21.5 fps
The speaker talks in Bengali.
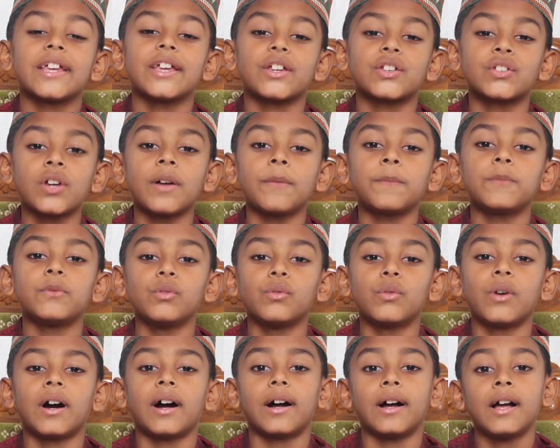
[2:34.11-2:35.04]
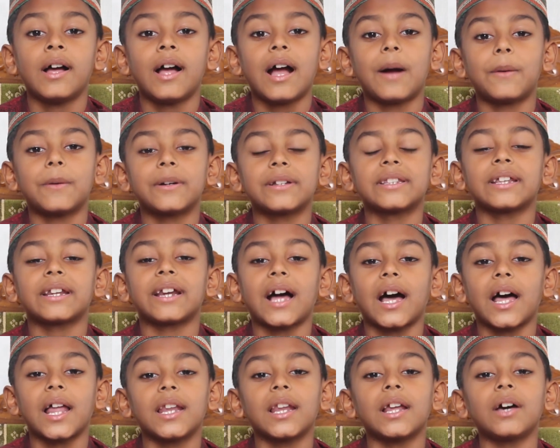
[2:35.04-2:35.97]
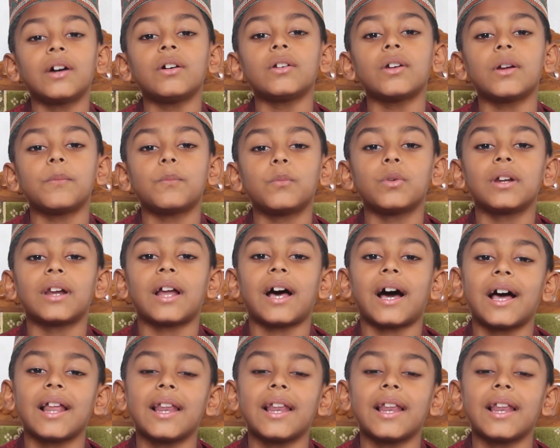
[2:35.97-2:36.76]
এসব দোয়া আমাদের আল্লাহ রব্বুল